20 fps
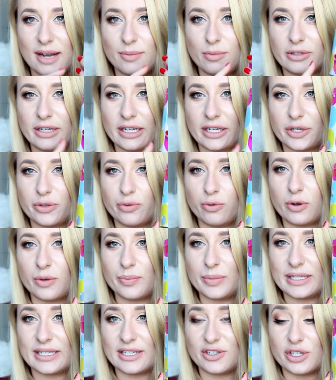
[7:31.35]
albo na jakieś
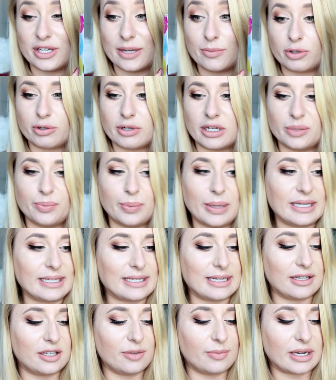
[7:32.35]
długopisy, czy na przykład
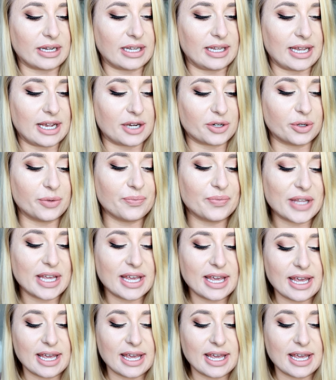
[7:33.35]
pędzle do makijażu.